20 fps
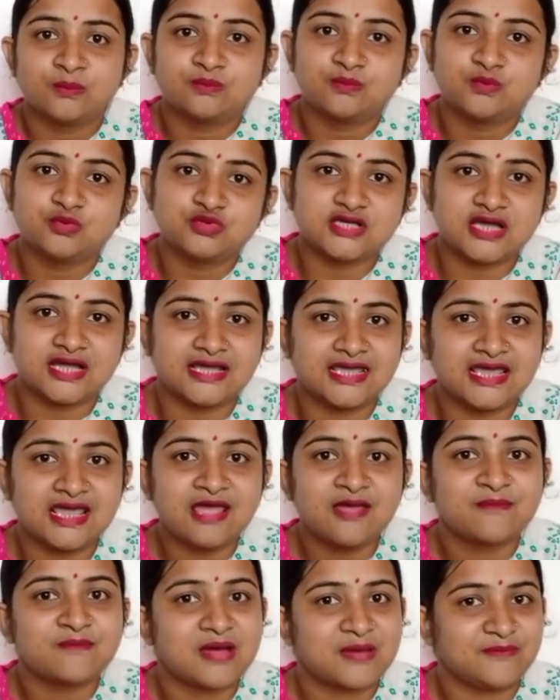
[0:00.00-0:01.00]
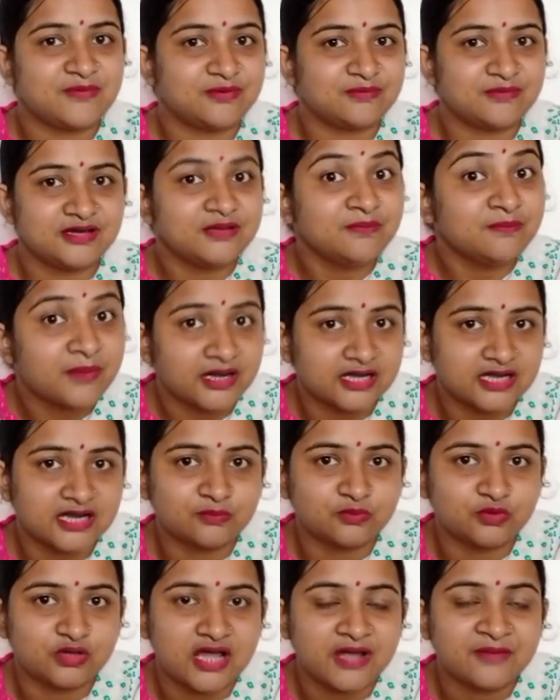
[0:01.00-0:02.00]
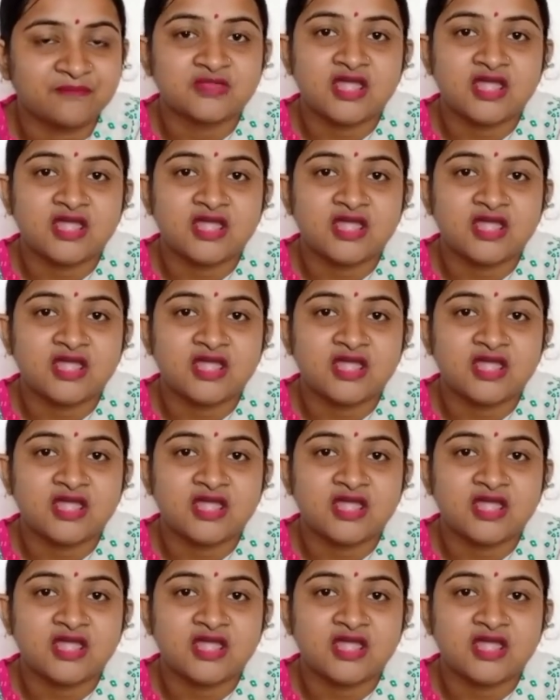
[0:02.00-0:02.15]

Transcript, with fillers: পূজাকে বাপের বাড়ি পাঠাবো না